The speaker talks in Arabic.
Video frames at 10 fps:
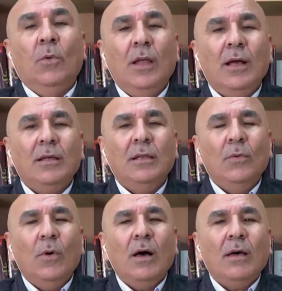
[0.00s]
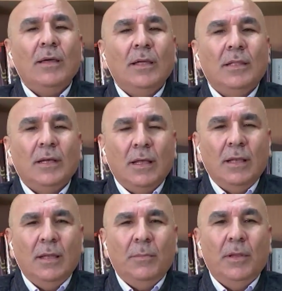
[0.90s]
ولكن الواقع
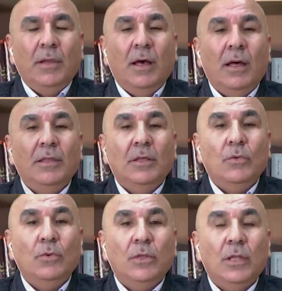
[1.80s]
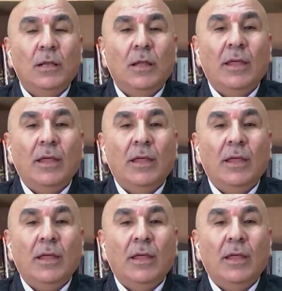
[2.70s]
يتكلم أن هذه الكتل